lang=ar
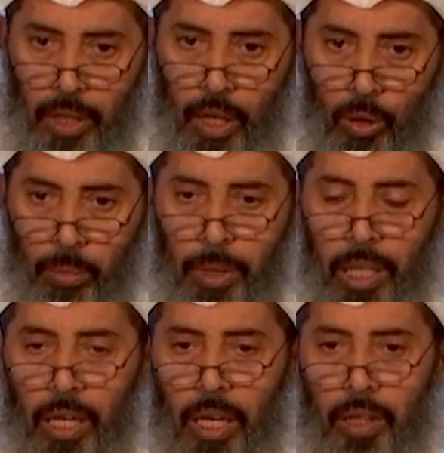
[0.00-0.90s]

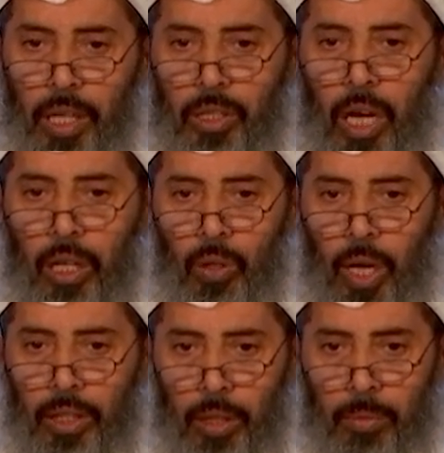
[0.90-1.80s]
الأمة الذين شاركوا
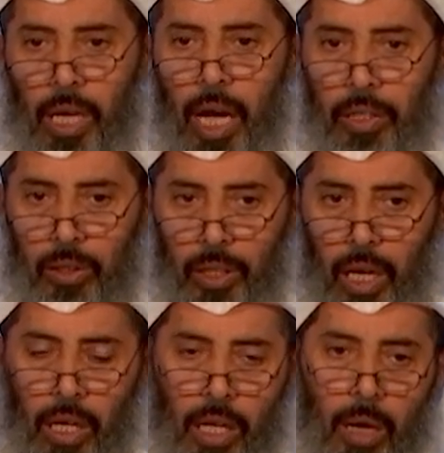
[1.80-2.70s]
حتى من خارج
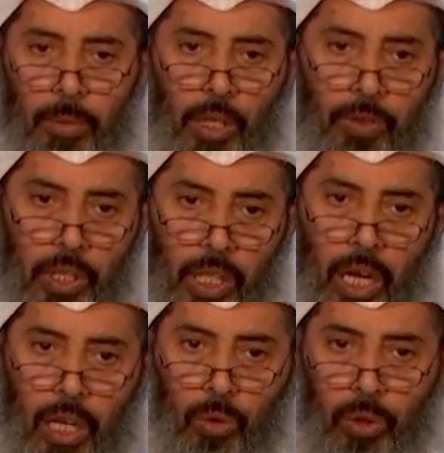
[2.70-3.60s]
الدائرة الخامسة في
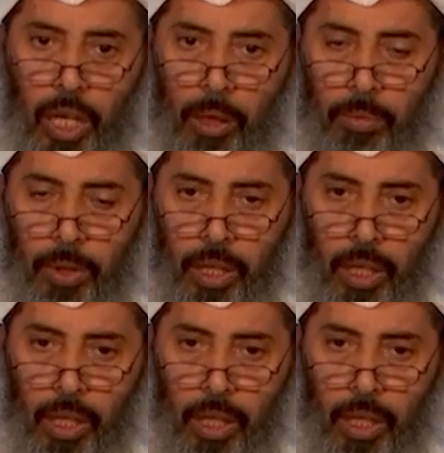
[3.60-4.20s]
زيارة ودعم